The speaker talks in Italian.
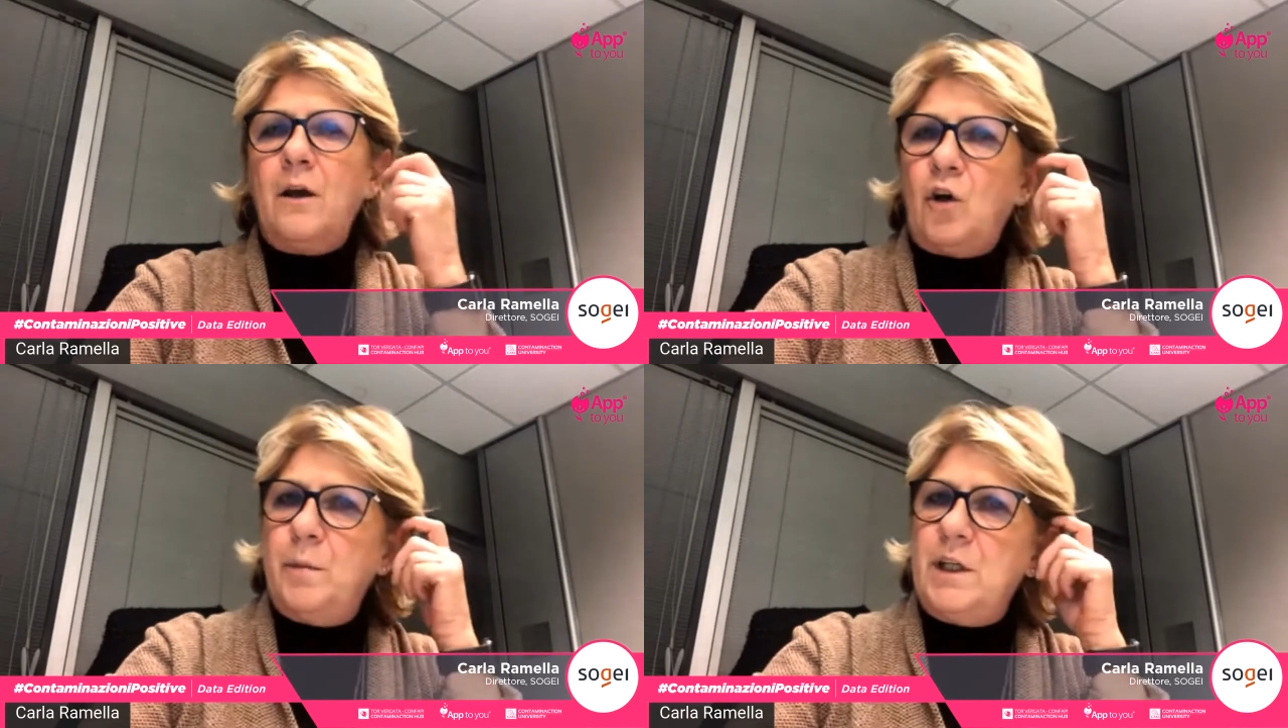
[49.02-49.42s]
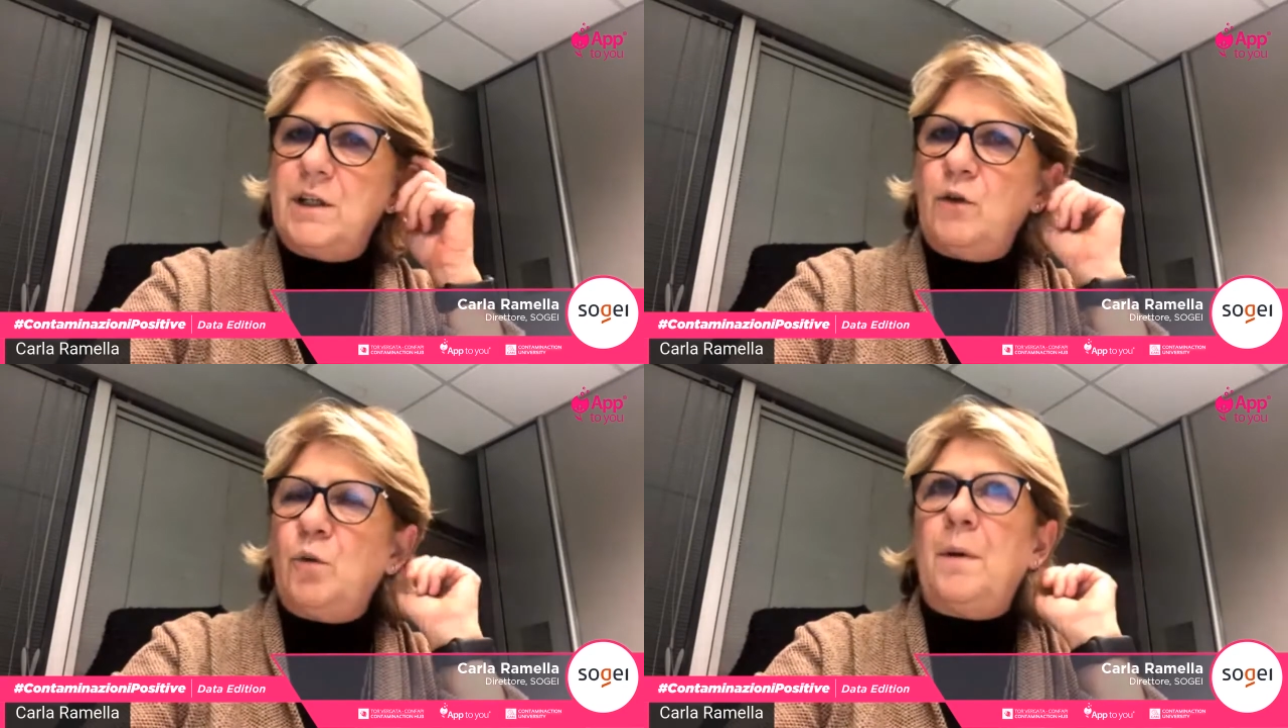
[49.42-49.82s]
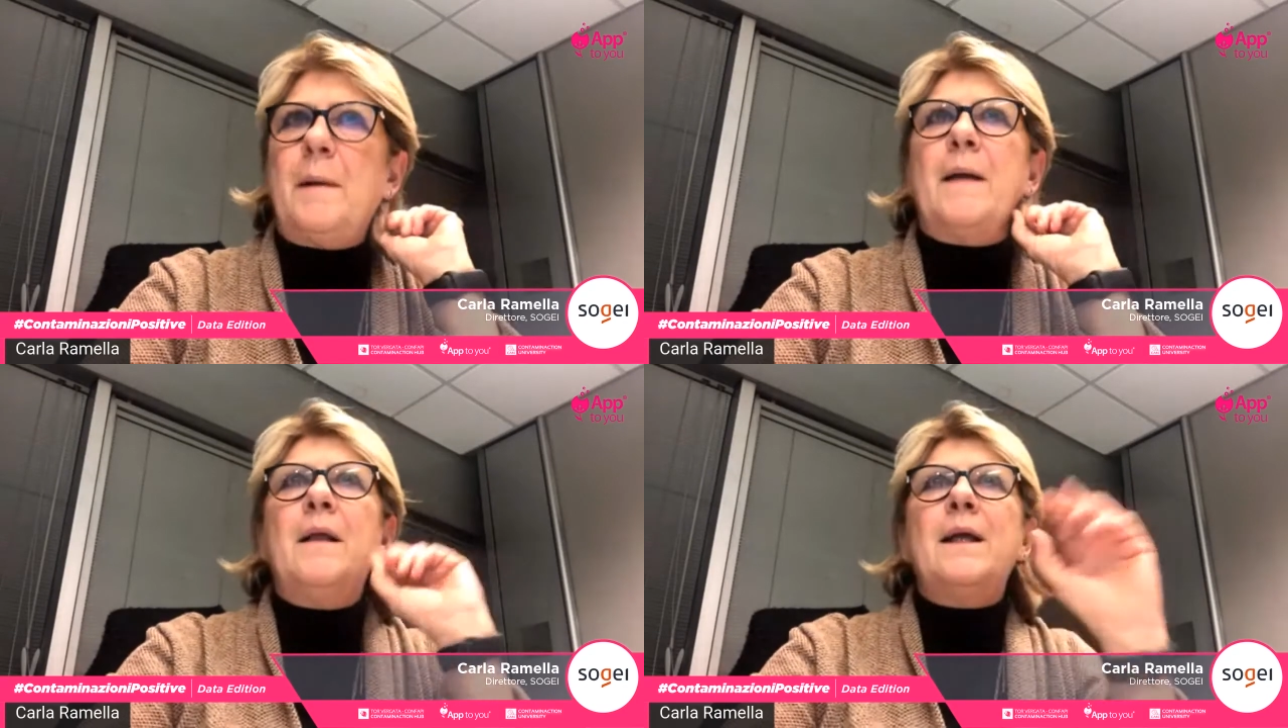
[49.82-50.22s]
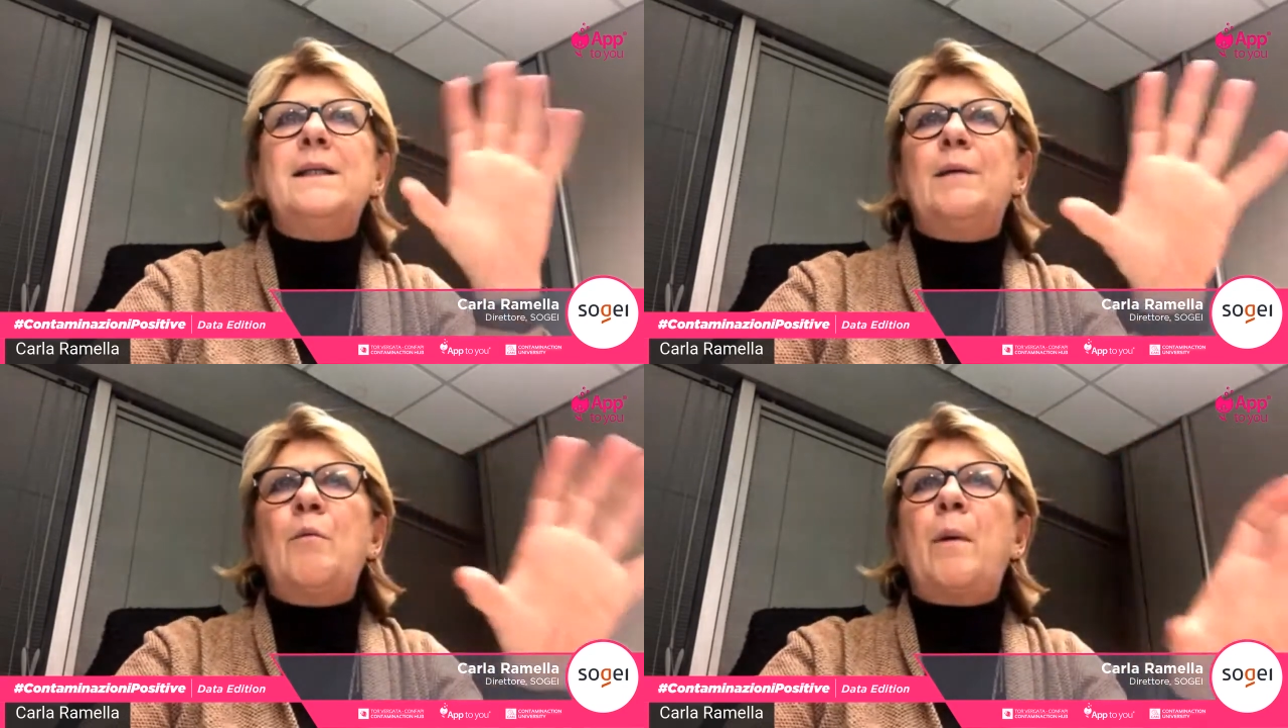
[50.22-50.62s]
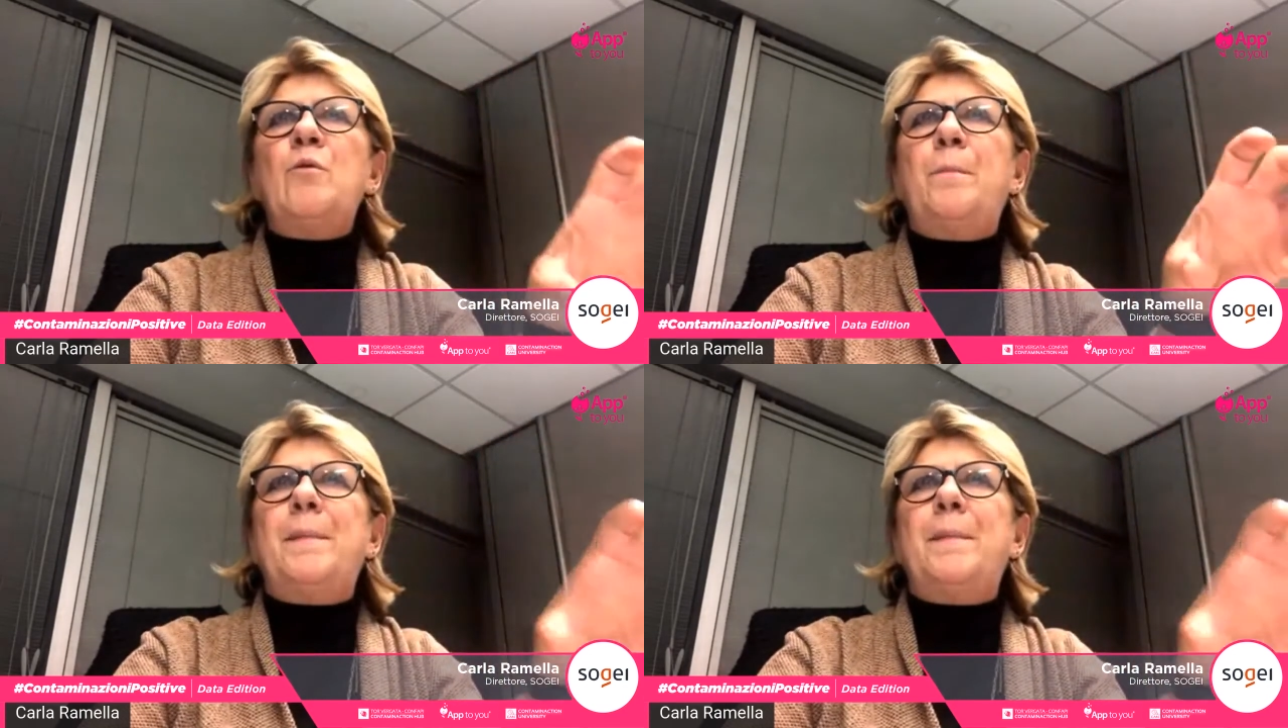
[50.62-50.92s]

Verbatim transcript: come dicevi tu prima, siamo proprio